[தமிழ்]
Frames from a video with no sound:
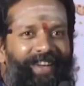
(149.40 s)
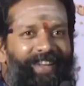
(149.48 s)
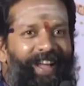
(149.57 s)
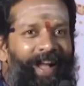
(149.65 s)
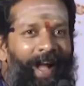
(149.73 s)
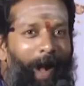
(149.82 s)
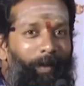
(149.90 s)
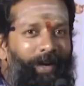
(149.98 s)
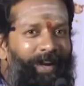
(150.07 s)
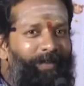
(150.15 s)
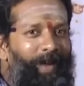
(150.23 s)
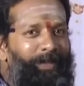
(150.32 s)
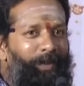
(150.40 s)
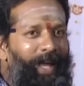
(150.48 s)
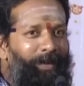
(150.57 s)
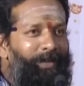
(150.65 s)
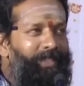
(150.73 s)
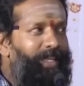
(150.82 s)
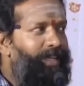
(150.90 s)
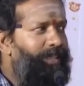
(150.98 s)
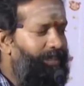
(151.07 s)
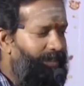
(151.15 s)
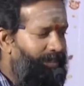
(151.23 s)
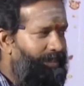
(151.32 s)
இல்லையா அவர் என்ன வாட்ச் பண்ண ஆரம்பிச்சிட்டாரு
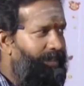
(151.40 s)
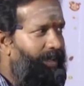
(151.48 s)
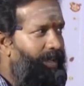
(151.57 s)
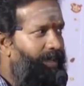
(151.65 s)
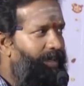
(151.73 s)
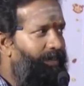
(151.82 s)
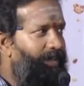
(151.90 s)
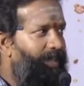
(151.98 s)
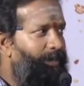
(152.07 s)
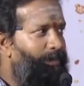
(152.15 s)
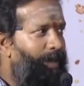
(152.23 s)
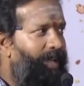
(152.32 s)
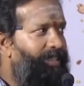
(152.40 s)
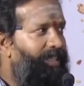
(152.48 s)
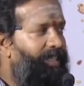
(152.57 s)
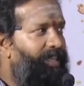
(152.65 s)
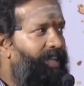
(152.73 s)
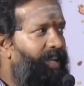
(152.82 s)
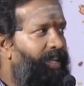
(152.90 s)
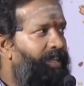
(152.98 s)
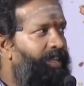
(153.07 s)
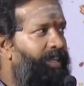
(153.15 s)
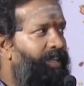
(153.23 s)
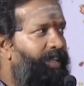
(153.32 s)
யார் இவன் பேக் திருடனா
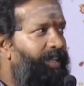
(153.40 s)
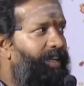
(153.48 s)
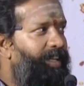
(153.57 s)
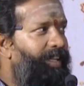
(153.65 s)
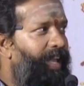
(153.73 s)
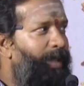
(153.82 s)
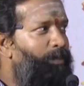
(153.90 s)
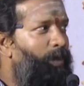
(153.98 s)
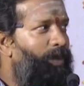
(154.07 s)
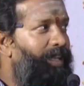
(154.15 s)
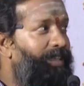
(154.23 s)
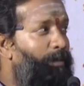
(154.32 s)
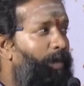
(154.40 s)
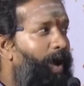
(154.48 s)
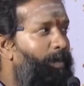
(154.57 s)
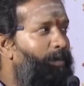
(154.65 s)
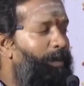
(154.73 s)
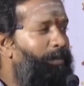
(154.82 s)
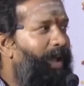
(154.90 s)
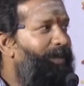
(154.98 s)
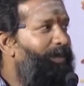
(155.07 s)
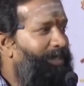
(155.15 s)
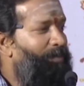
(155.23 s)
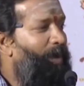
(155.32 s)
இல்லை ஏர்போர்ட்டில் அந்த பாம்பில் பேக்
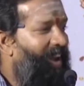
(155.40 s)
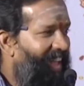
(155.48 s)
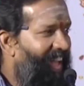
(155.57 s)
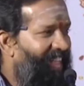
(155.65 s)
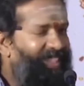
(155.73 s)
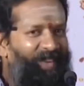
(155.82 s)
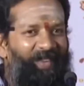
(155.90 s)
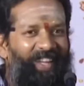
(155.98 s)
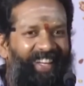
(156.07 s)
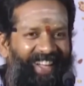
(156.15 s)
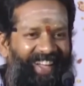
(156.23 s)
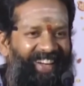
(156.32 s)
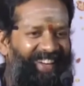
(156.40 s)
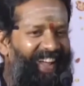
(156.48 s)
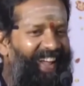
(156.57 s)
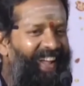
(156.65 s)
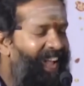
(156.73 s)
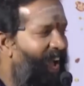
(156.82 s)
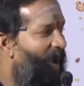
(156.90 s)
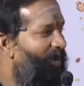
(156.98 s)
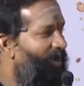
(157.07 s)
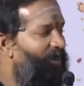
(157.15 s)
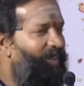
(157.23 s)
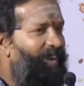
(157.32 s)
வச்சுருப்பாங்களா அந்த மாதிரி கேரக்டரா
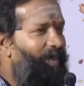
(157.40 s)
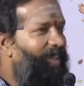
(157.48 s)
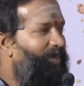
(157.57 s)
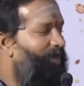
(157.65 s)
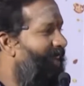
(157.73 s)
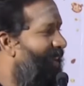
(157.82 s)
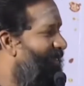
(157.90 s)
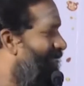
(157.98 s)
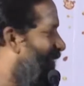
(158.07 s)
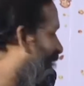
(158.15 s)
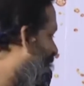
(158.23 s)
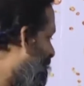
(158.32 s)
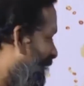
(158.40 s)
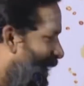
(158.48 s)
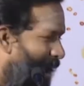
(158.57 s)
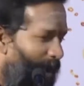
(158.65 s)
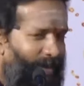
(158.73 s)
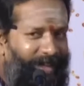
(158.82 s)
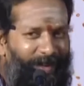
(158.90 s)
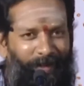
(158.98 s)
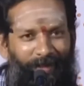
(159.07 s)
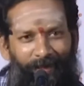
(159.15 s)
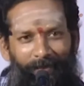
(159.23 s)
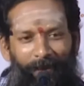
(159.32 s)
அப்படின்னு சொல்லி என்னை வாட்ச் பண்ண ஆரம்பிச்சிட்டாரு அப்படியே
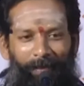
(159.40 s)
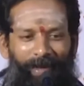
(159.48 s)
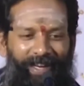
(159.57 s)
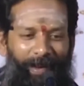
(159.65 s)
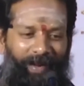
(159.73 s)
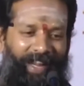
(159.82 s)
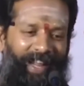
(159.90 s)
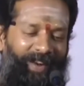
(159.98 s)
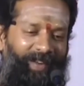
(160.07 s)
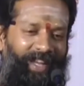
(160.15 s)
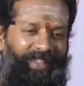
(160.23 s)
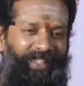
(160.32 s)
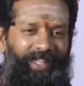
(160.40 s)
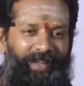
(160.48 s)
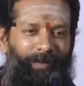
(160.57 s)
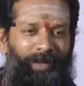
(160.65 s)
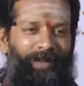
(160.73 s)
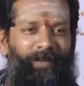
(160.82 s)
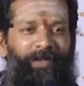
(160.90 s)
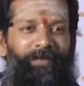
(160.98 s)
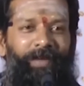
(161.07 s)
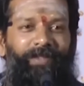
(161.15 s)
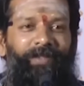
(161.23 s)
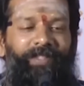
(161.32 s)
கொஞ்சம் கொஞ்சமாக போயிட்டு அவர் நேரில் உட்காந்து சார் உங்ககிட்ட கொஞ்சம்
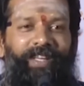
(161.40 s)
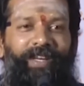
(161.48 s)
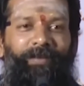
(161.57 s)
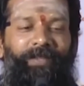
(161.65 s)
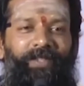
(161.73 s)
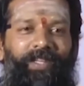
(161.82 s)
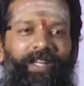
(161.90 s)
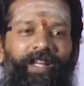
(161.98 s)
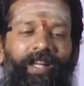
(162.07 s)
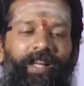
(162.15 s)
பேசணும் சார் அப்படின்னு சொன்னேன்